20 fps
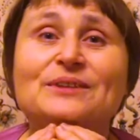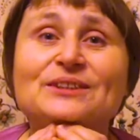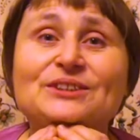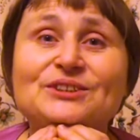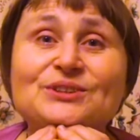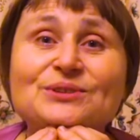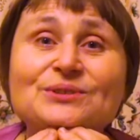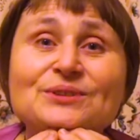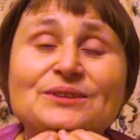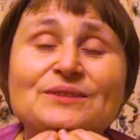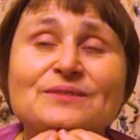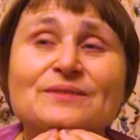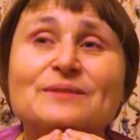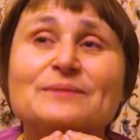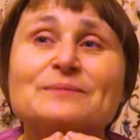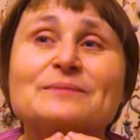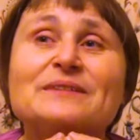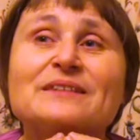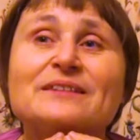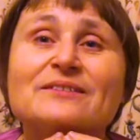и
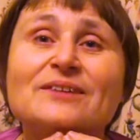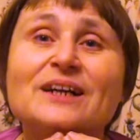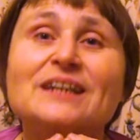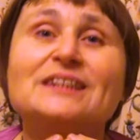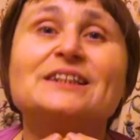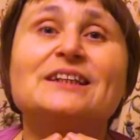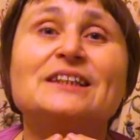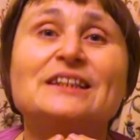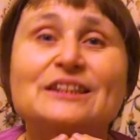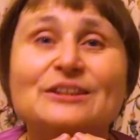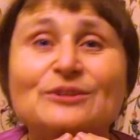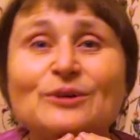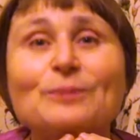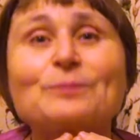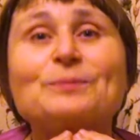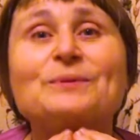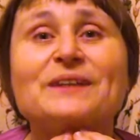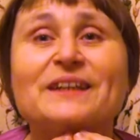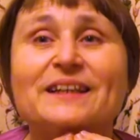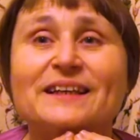чувствуем ваши
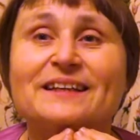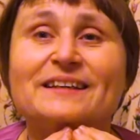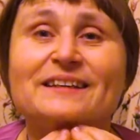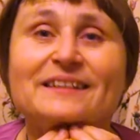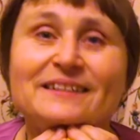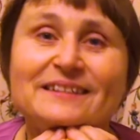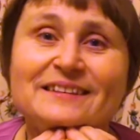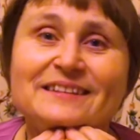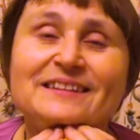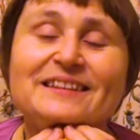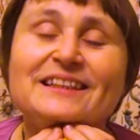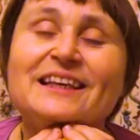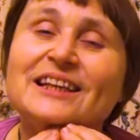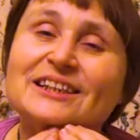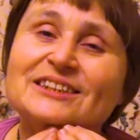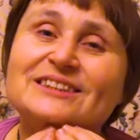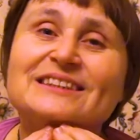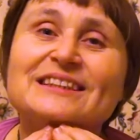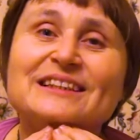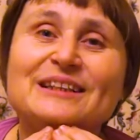теплые,
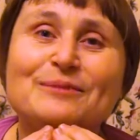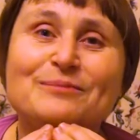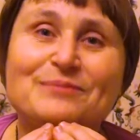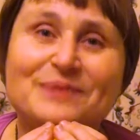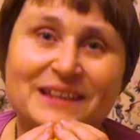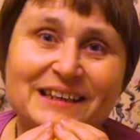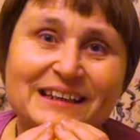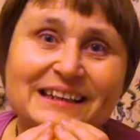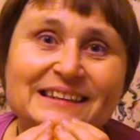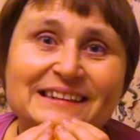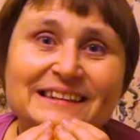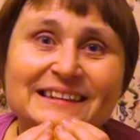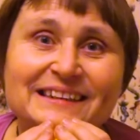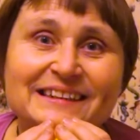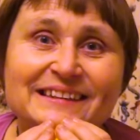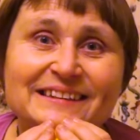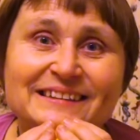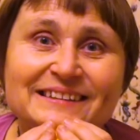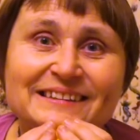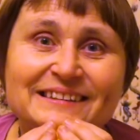нежные
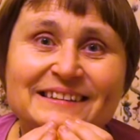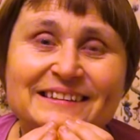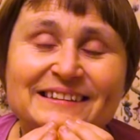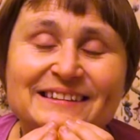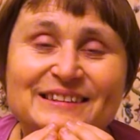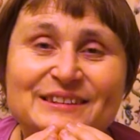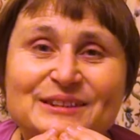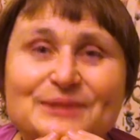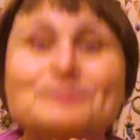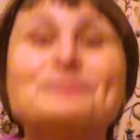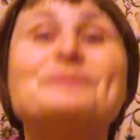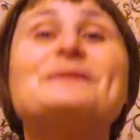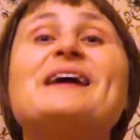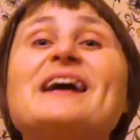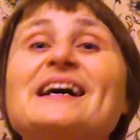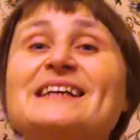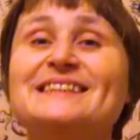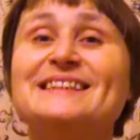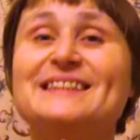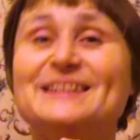объятия. С
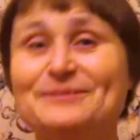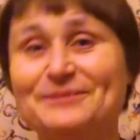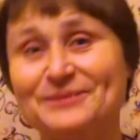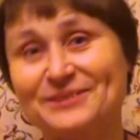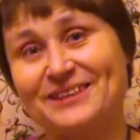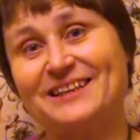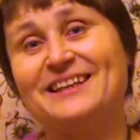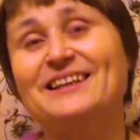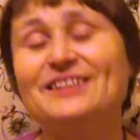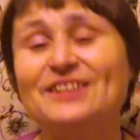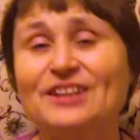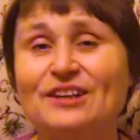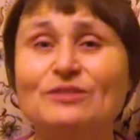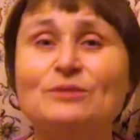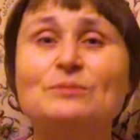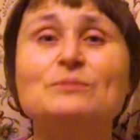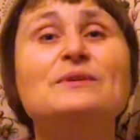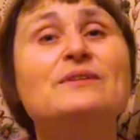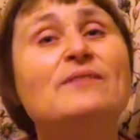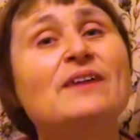праздником, Лукерия
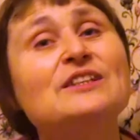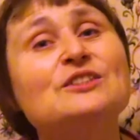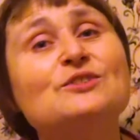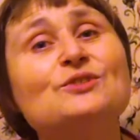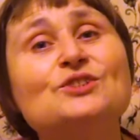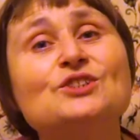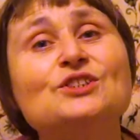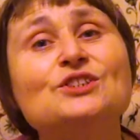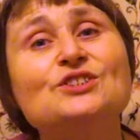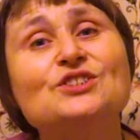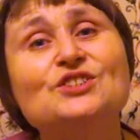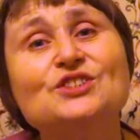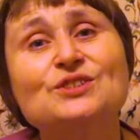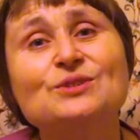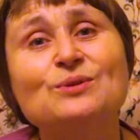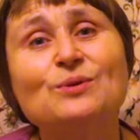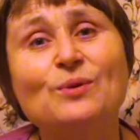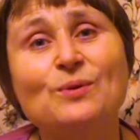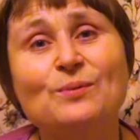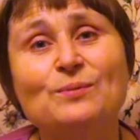Андреевна, мы вас очень
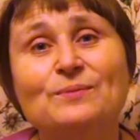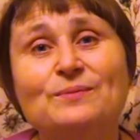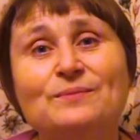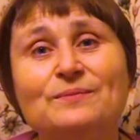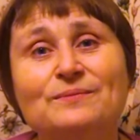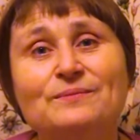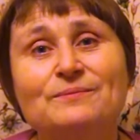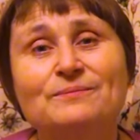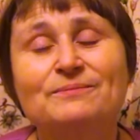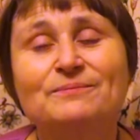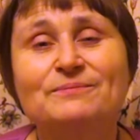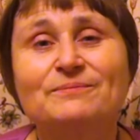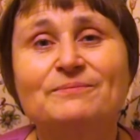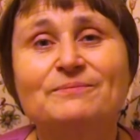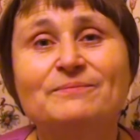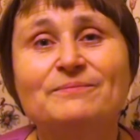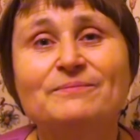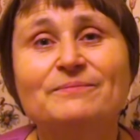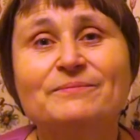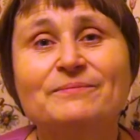ждем.
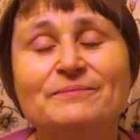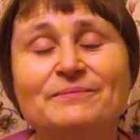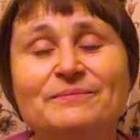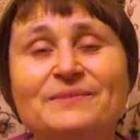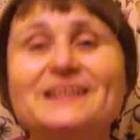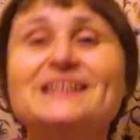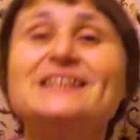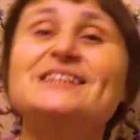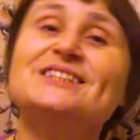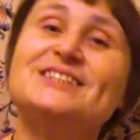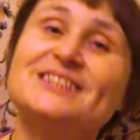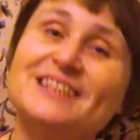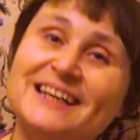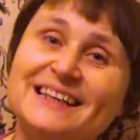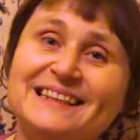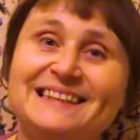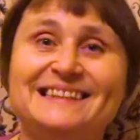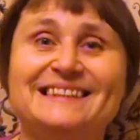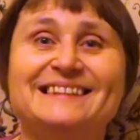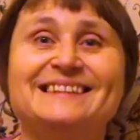
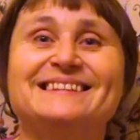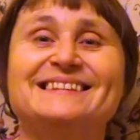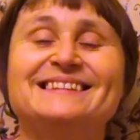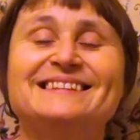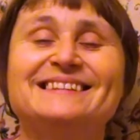Приезжайте.